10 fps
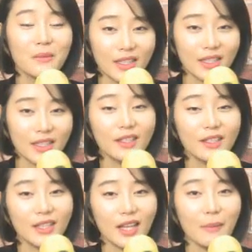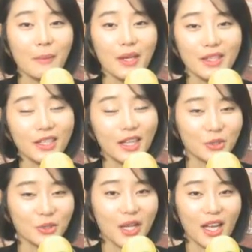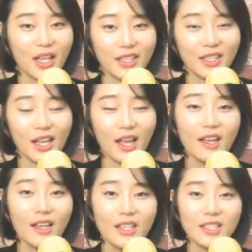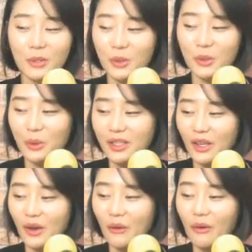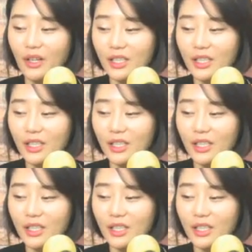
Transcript: 많이 남아있는 가수가 아닐까 싶기도 한데요.